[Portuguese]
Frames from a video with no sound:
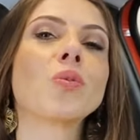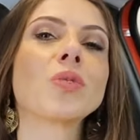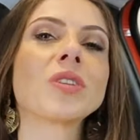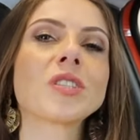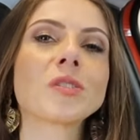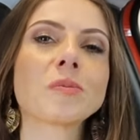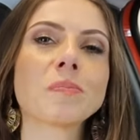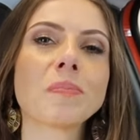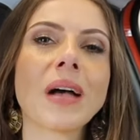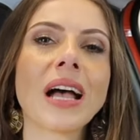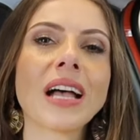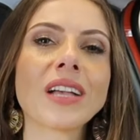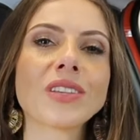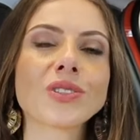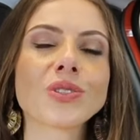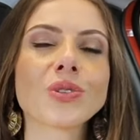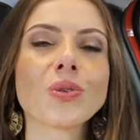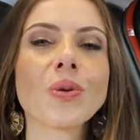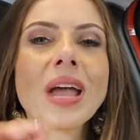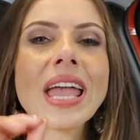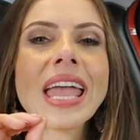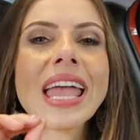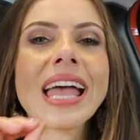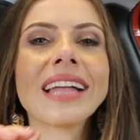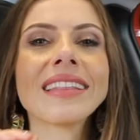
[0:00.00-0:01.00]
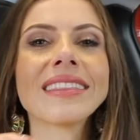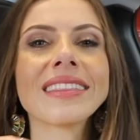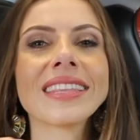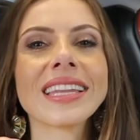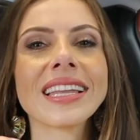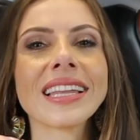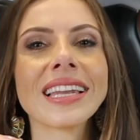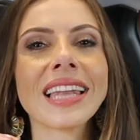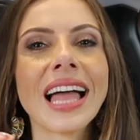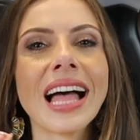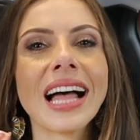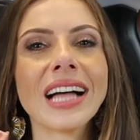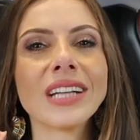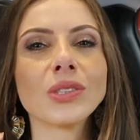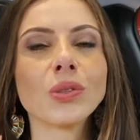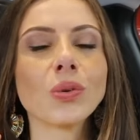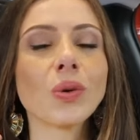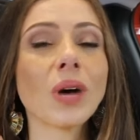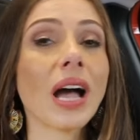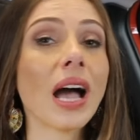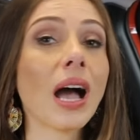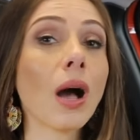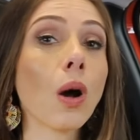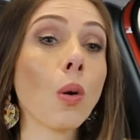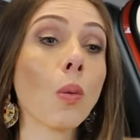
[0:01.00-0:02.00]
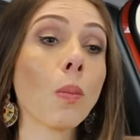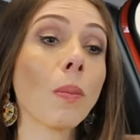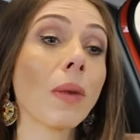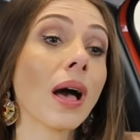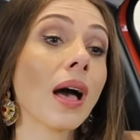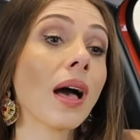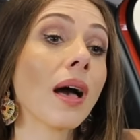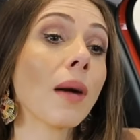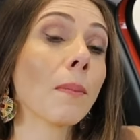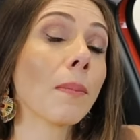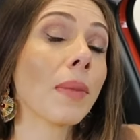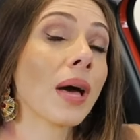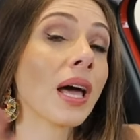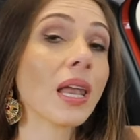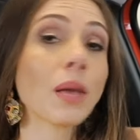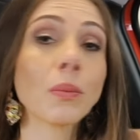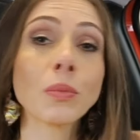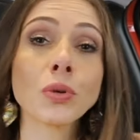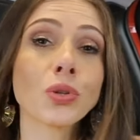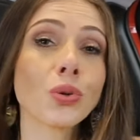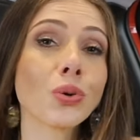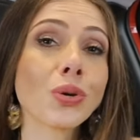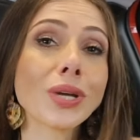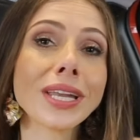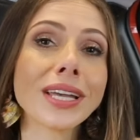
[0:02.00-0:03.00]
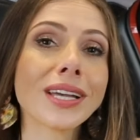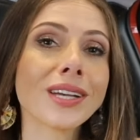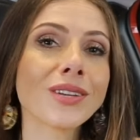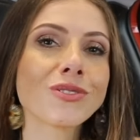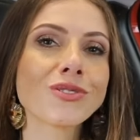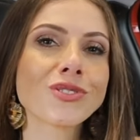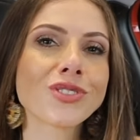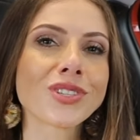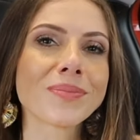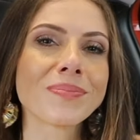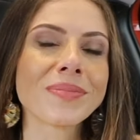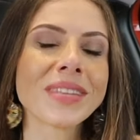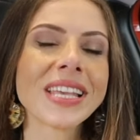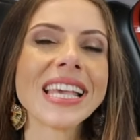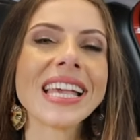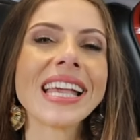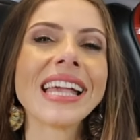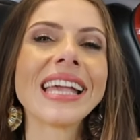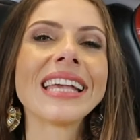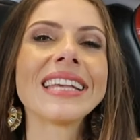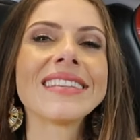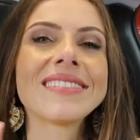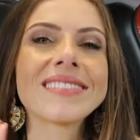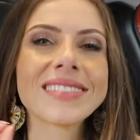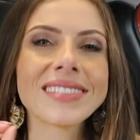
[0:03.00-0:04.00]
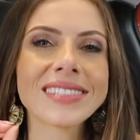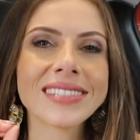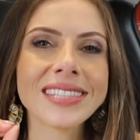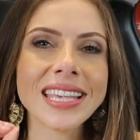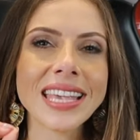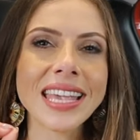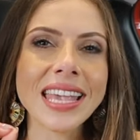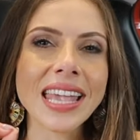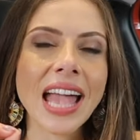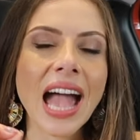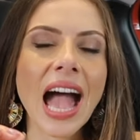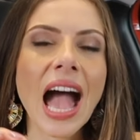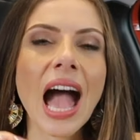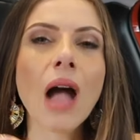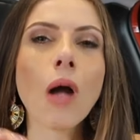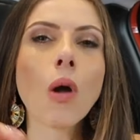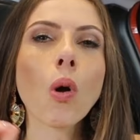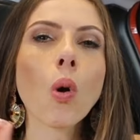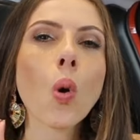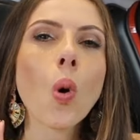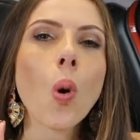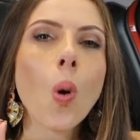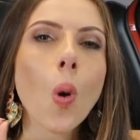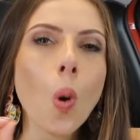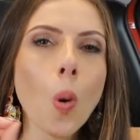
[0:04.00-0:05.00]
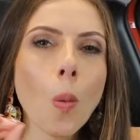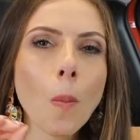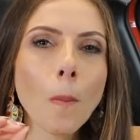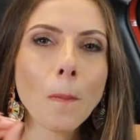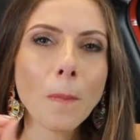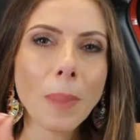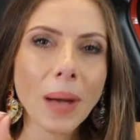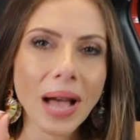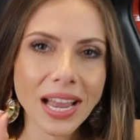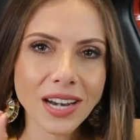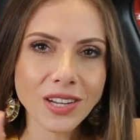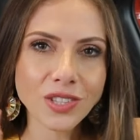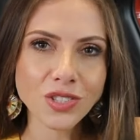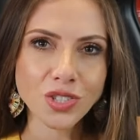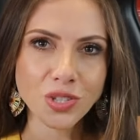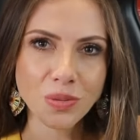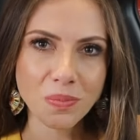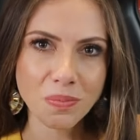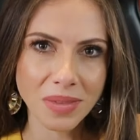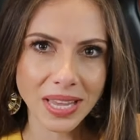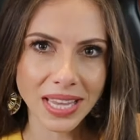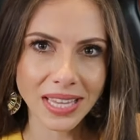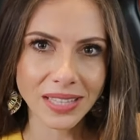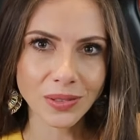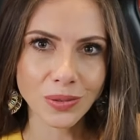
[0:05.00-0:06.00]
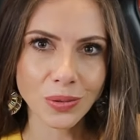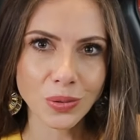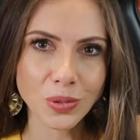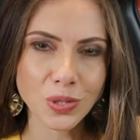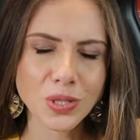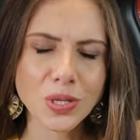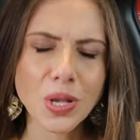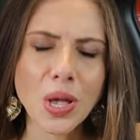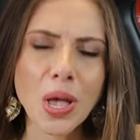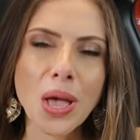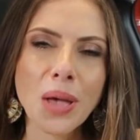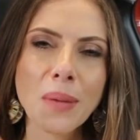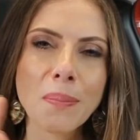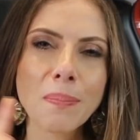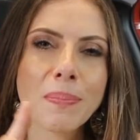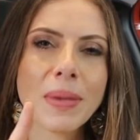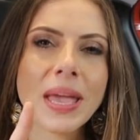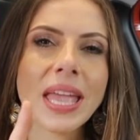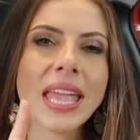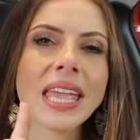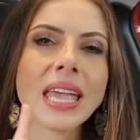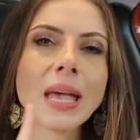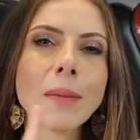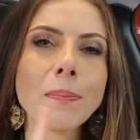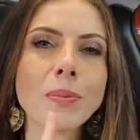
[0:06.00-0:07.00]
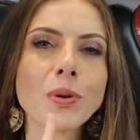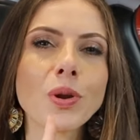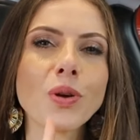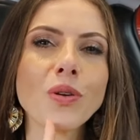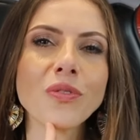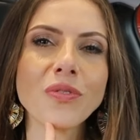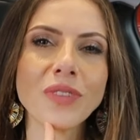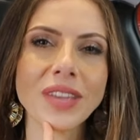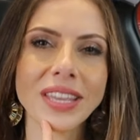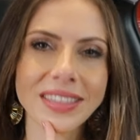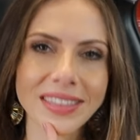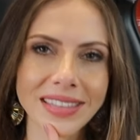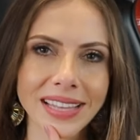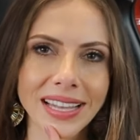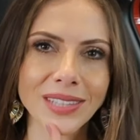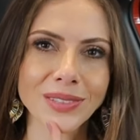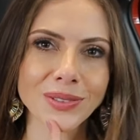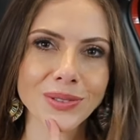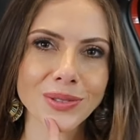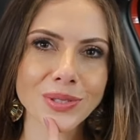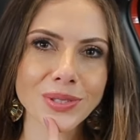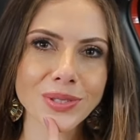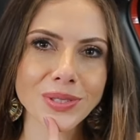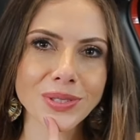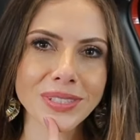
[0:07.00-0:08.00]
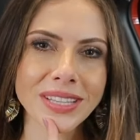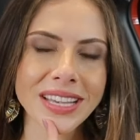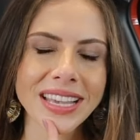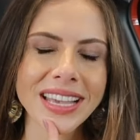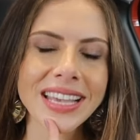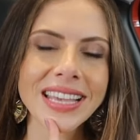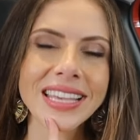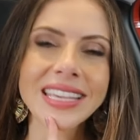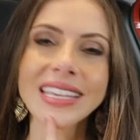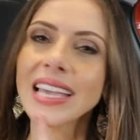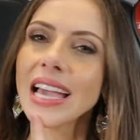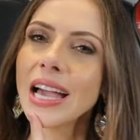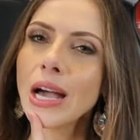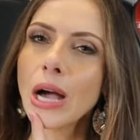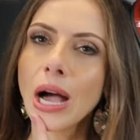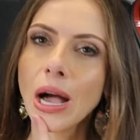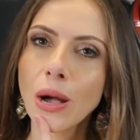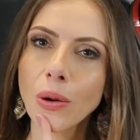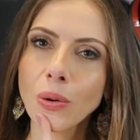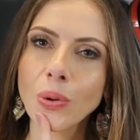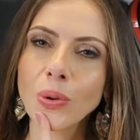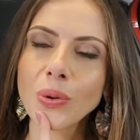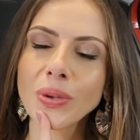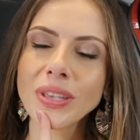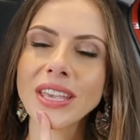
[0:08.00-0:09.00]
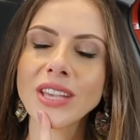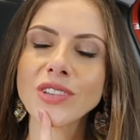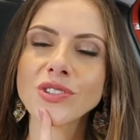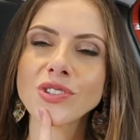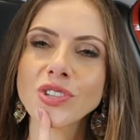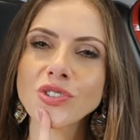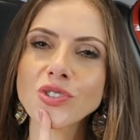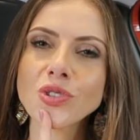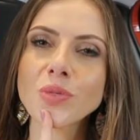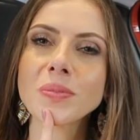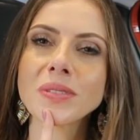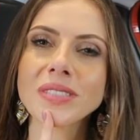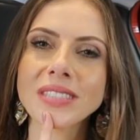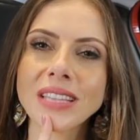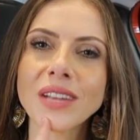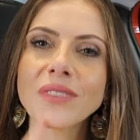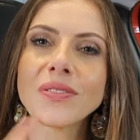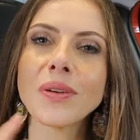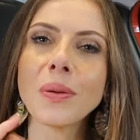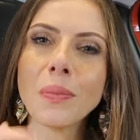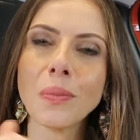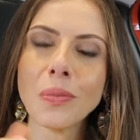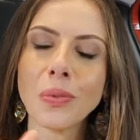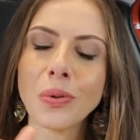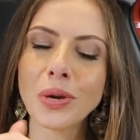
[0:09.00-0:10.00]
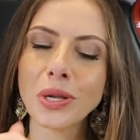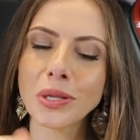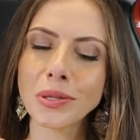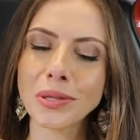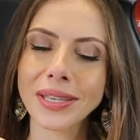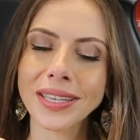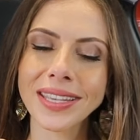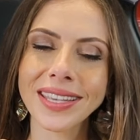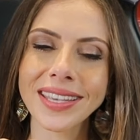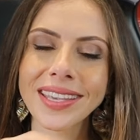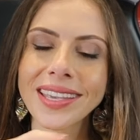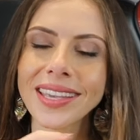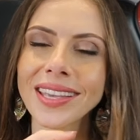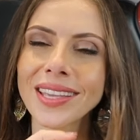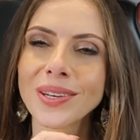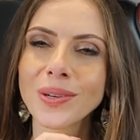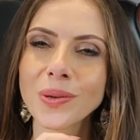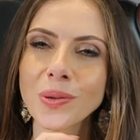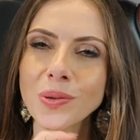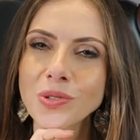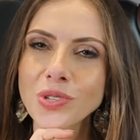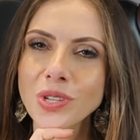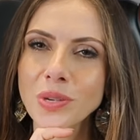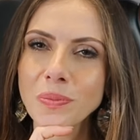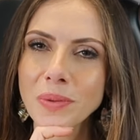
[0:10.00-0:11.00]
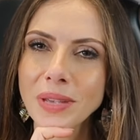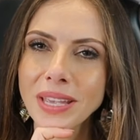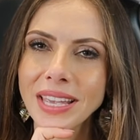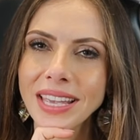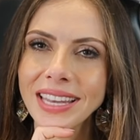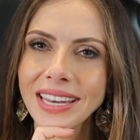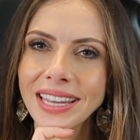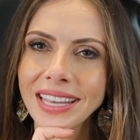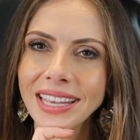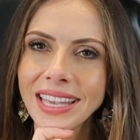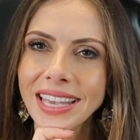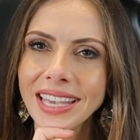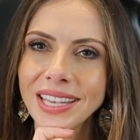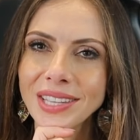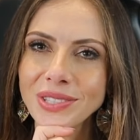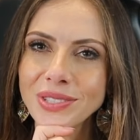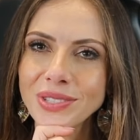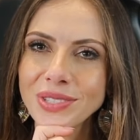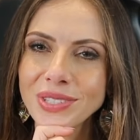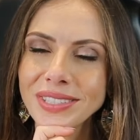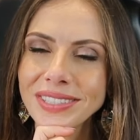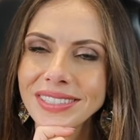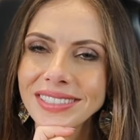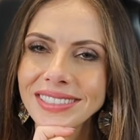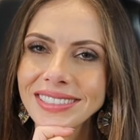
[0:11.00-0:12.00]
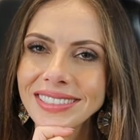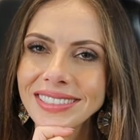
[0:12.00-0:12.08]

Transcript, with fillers: o espaço é atrelado a uma mala muito grande, e sim a compartimentos bem aproveitados. E é algo que a gente observa muito aqui no Jeep Renegade